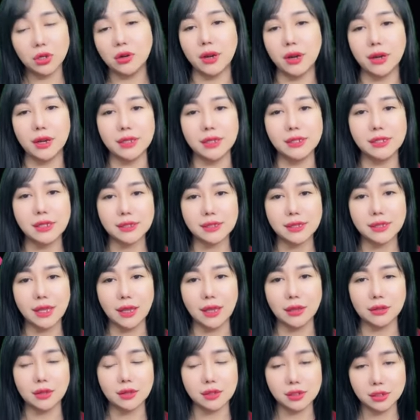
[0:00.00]
Bao giờ
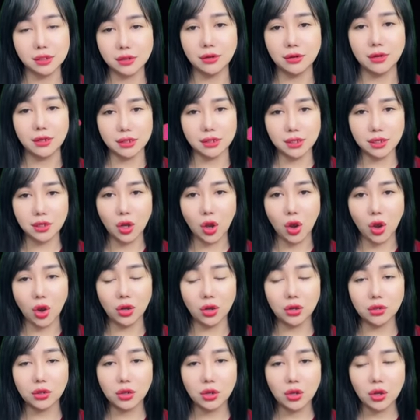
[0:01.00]
tôi mới được thả ra đây?
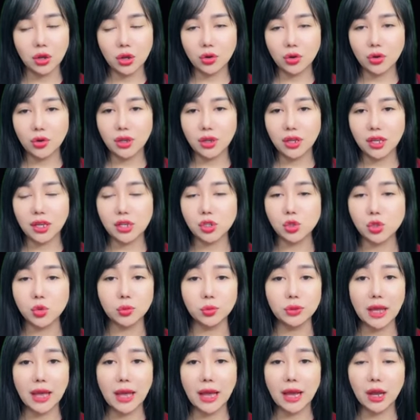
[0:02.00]
Bà Hứa
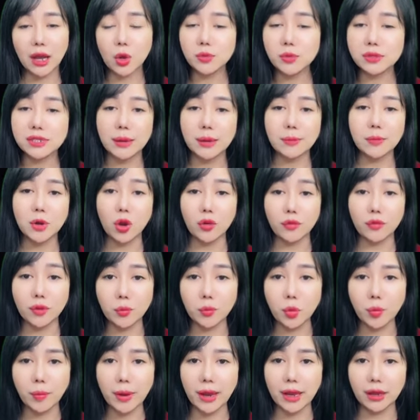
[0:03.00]
ngây thơ hỏi.
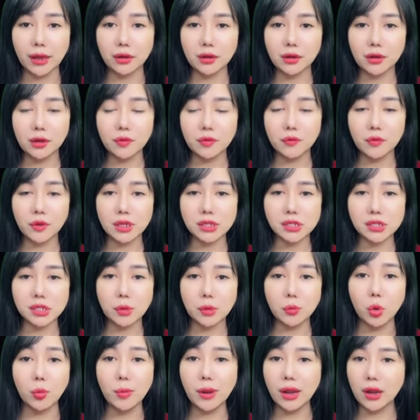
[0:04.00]
Trần Luật nhìn bà
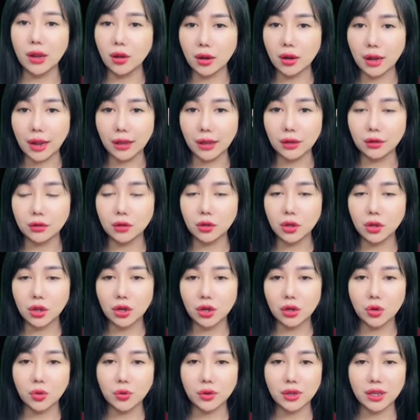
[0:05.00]
ta, vẫn giữ
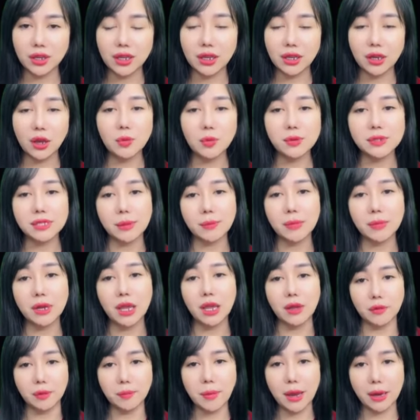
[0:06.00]
ánh mắt nghiêm nghị trên khuôn
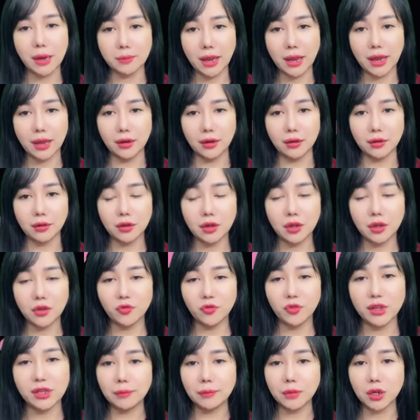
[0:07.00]
mặt mình.
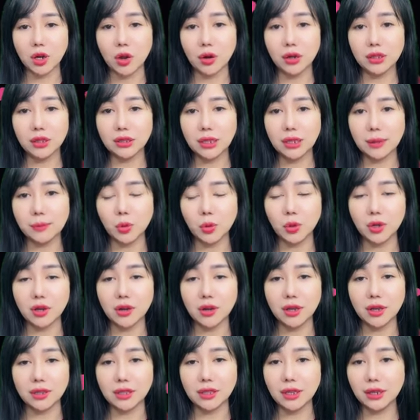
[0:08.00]
Thả đi
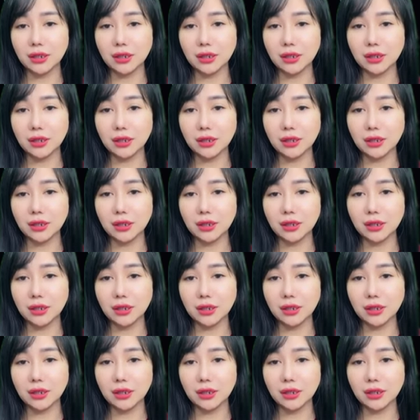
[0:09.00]
đâu?